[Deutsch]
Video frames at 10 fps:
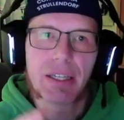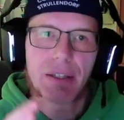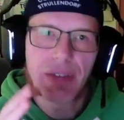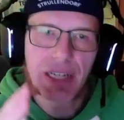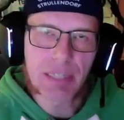
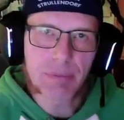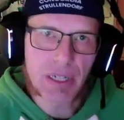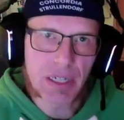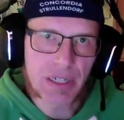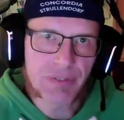Wenn ich dann
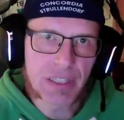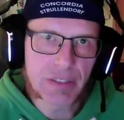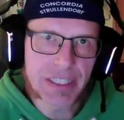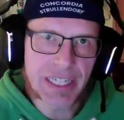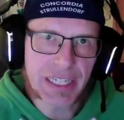mal ein
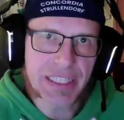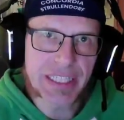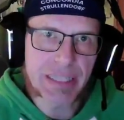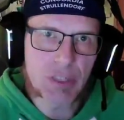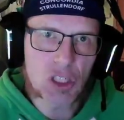Video zeige,
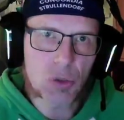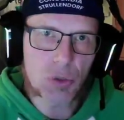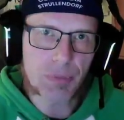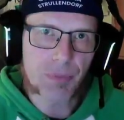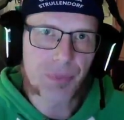sieht man
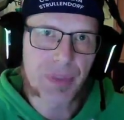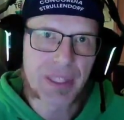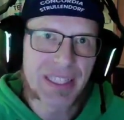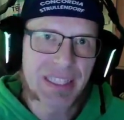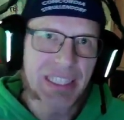schon,
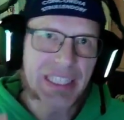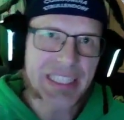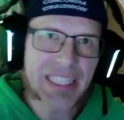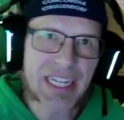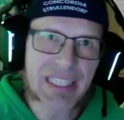das
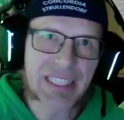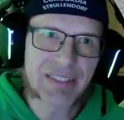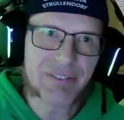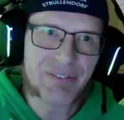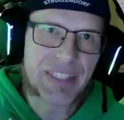ist kein
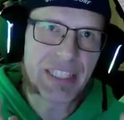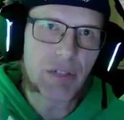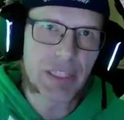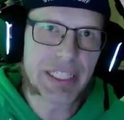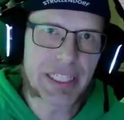Video
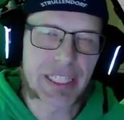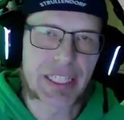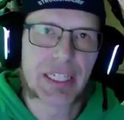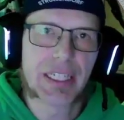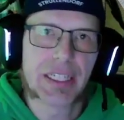an
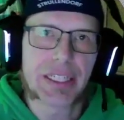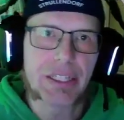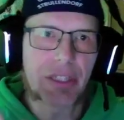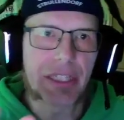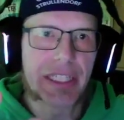sich,
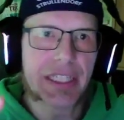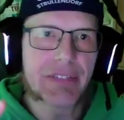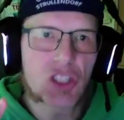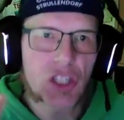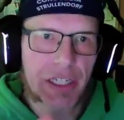sondern das ist
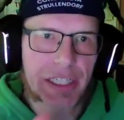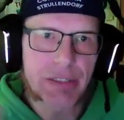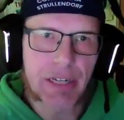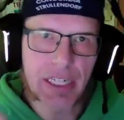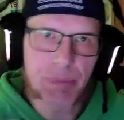wahrscheinlich
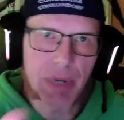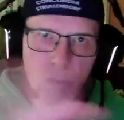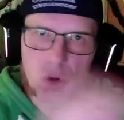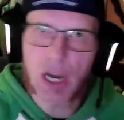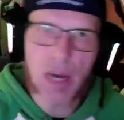so eine
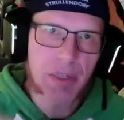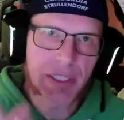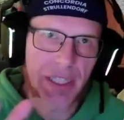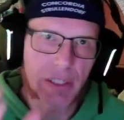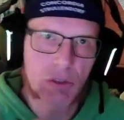
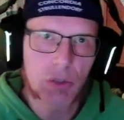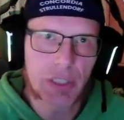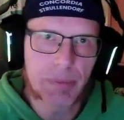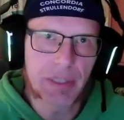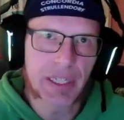
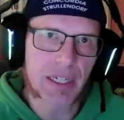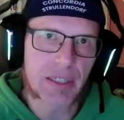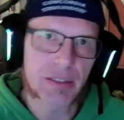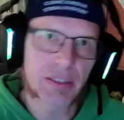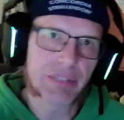Panoramatechnologie, mit
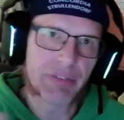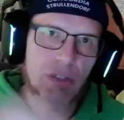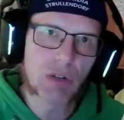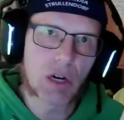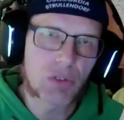der das
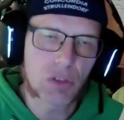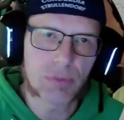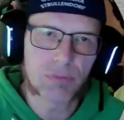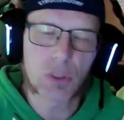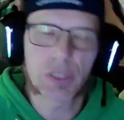Video
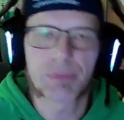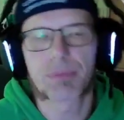aufgenommen wurde.